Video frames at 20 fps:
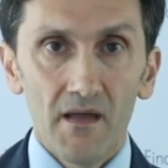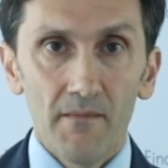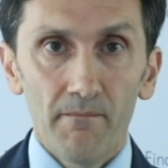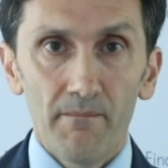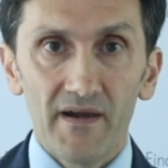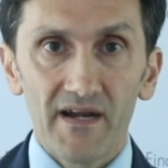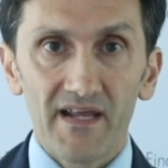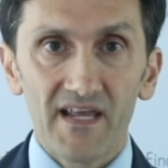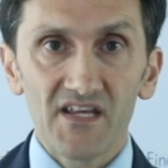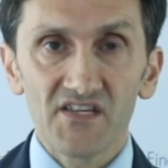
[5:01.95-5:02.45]

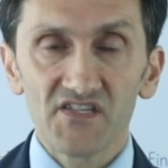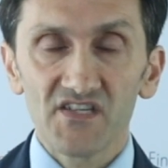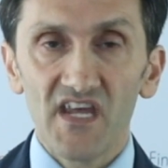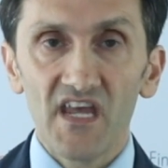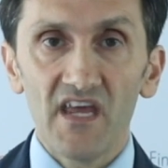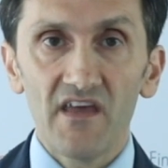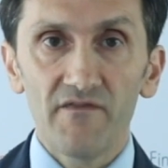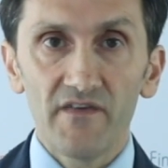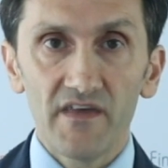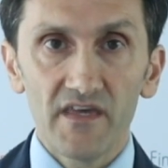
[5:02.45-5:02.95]
Perché
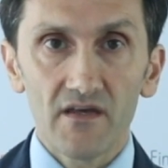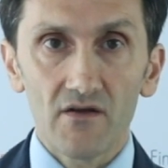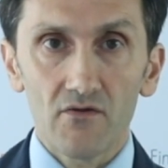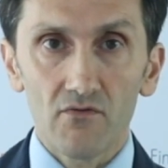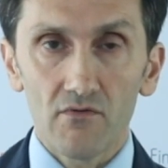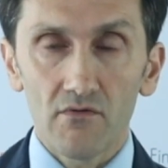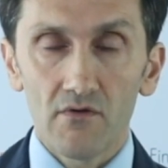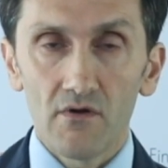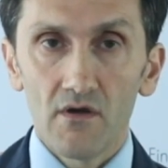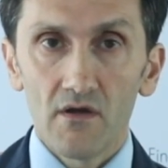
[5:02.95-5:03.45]
se è
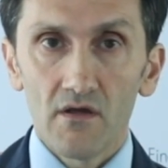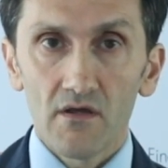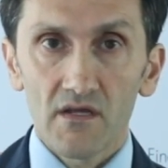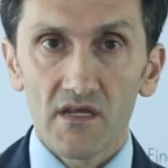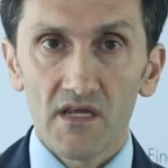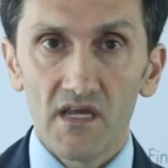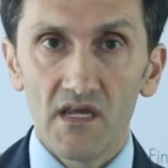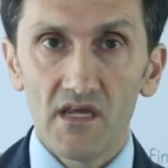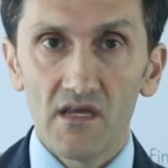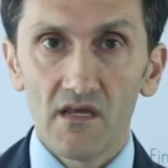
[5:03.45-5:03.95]
vero
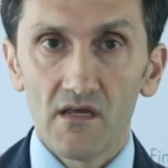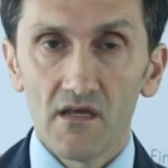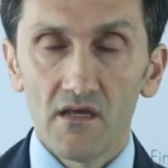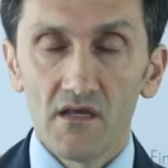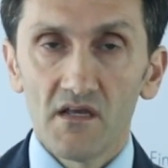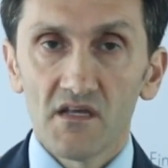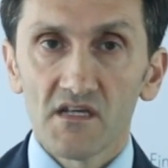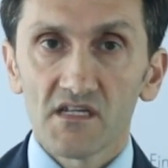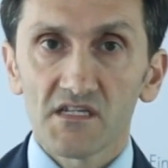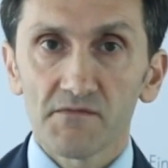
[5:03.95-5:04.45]

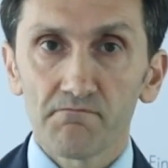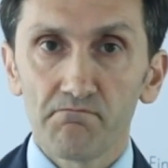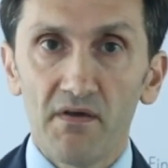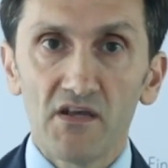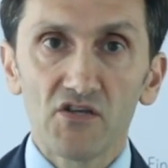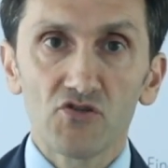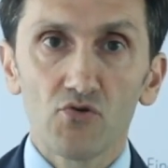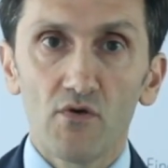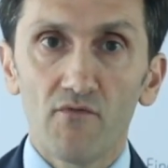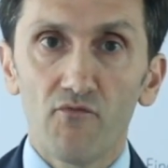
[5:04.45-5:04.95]
che
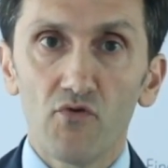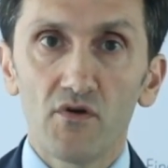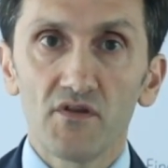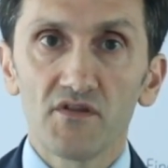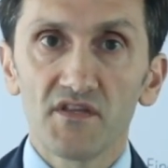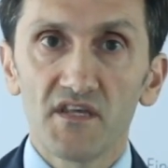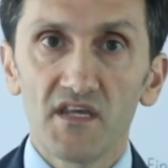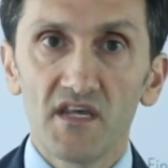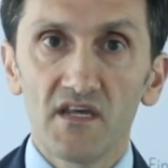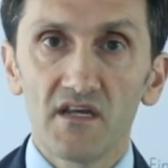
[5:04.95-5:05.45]
spesso e
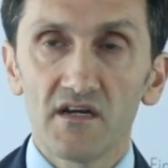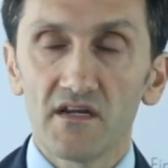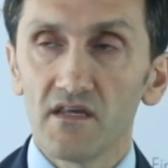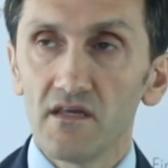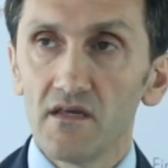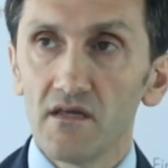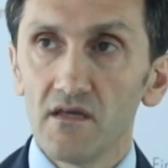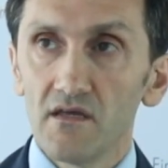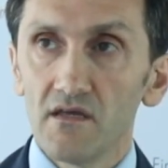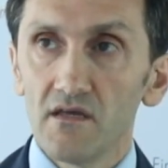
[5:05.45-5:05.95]

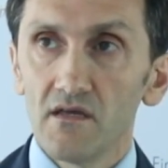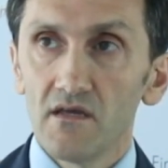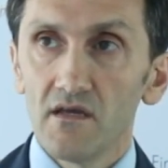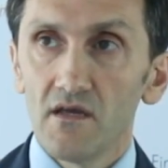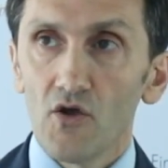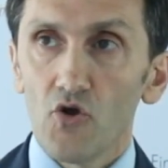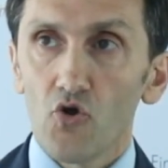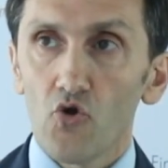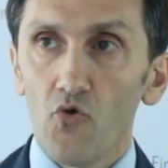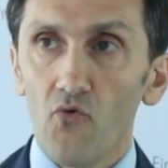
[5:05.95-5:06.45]
volentieri
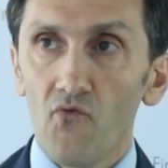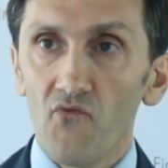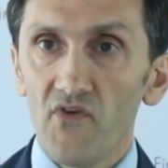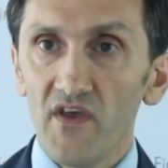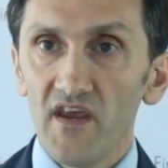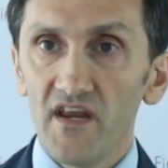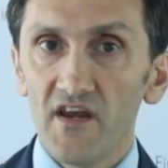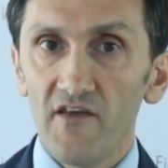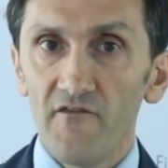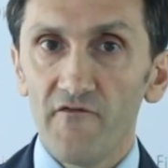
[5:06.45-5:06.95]

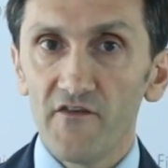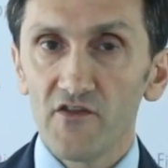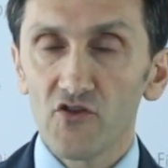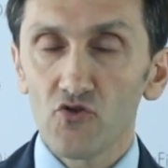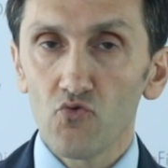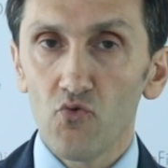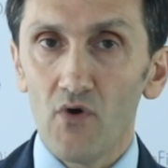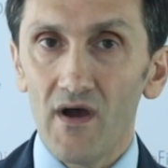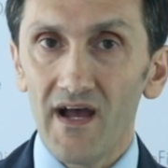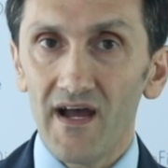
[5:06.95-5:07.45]
conviene
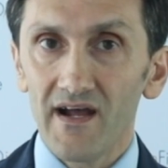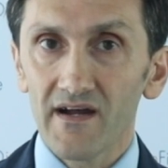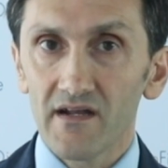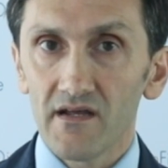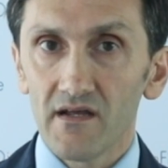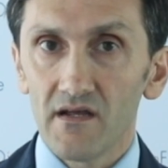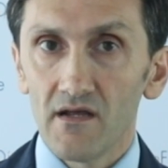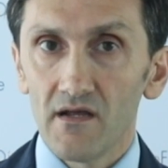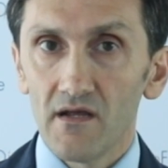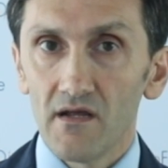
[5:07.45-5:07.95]

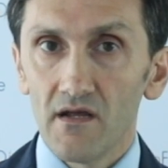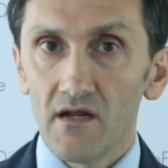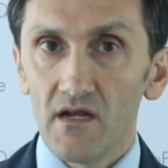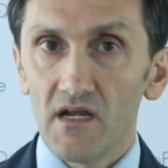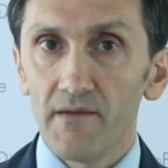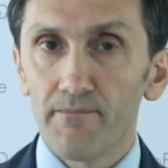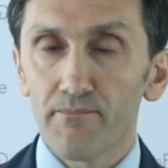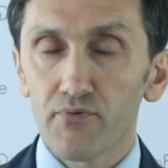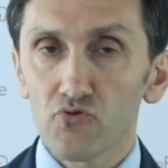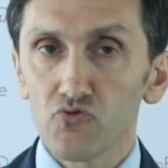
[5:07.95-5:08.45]
effettuare
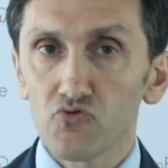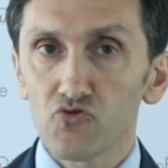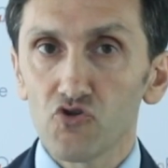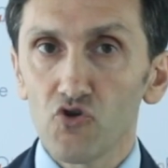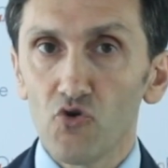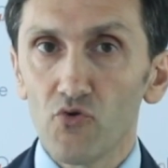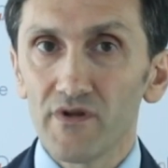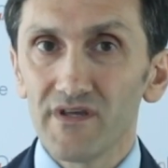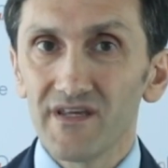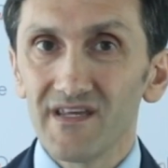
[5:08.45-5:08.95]
le
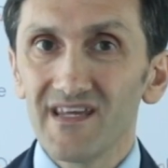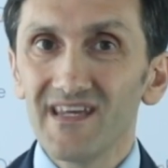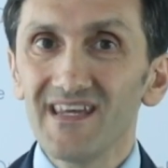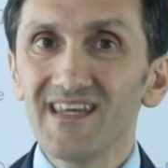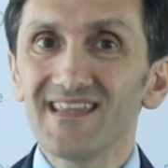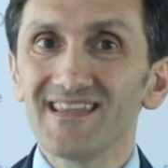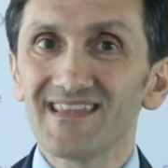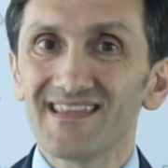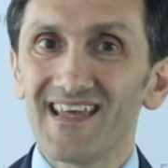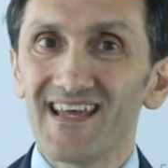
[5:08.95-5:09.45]
produzioni
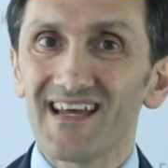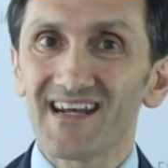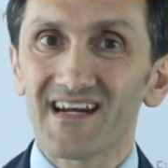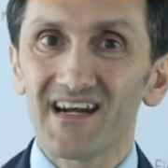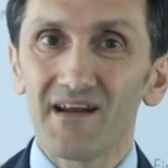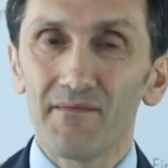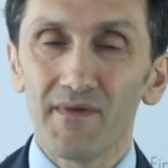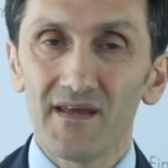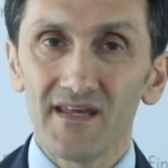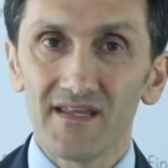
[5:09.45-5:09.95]

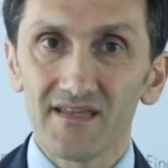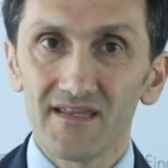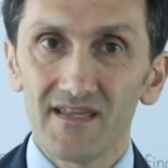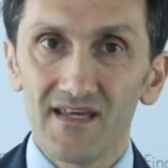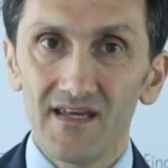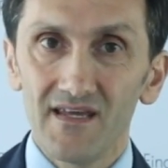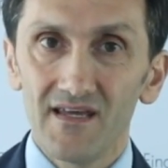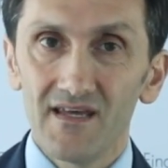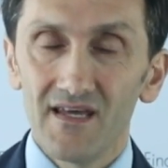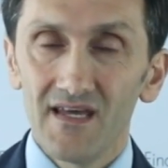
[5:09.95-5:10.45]

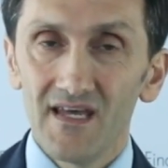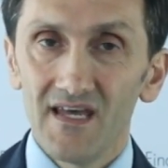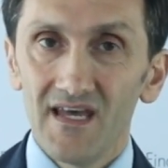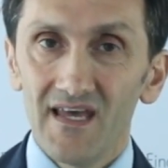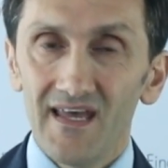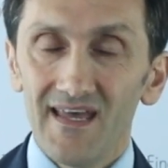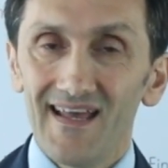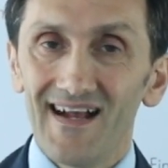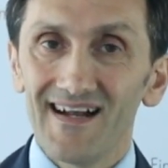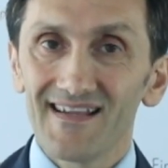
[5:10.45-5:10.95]
internamente,
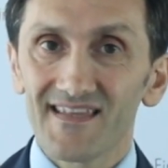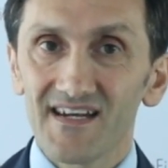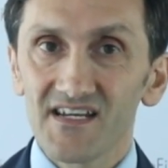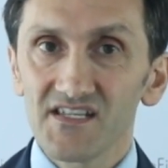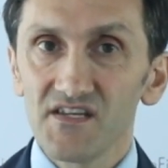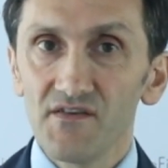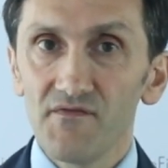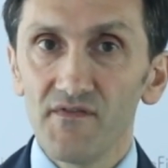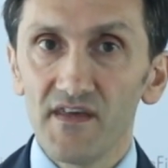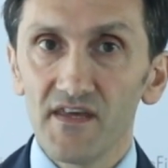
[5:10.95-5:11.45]
è
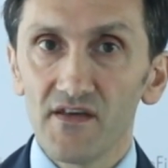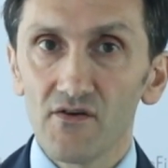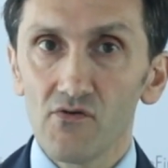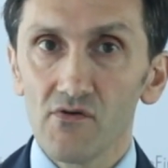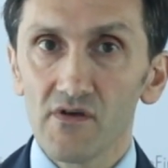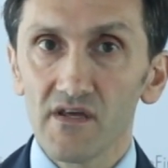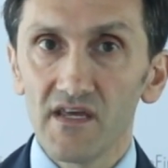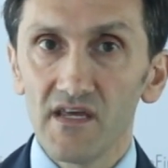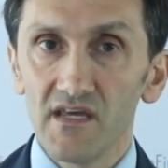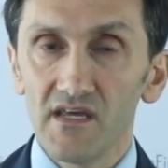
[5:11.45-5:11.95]
altresì
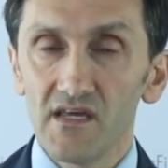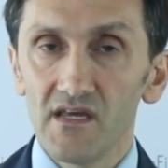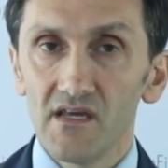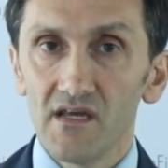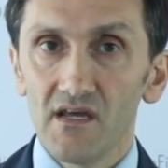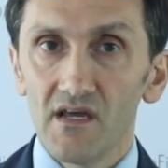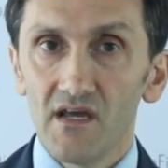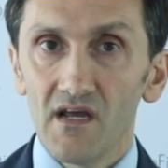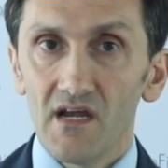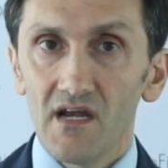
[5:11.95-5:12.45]
vero che